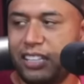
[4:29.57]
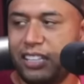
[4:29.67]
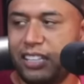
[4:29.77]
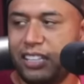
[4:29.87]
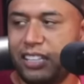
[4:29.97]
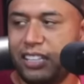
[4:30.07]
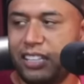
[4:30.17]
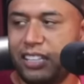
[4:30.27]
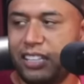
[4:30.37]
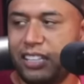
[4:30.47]
Hum?
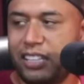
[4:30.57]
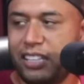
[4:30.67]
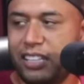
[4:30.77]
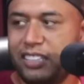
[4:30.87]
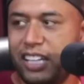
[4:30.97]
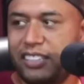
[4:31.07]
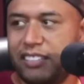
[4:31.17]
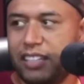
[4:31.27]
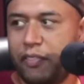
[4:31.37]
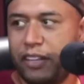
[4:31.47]
Três anos
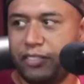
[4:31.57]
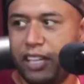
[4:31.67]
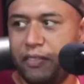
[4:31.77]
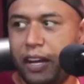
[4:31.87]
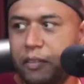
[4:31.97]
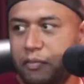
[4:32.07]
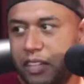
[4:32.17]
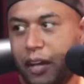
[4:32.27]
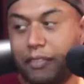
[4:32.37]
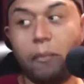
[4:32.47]
ela faria isso daí, vai.
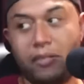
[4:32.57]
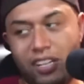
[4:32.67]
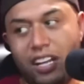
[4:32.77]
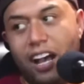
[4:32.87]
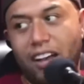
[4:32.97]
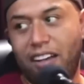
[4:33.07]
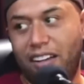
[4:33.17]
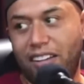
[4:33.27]
Dá, dá pra chegar. por ano.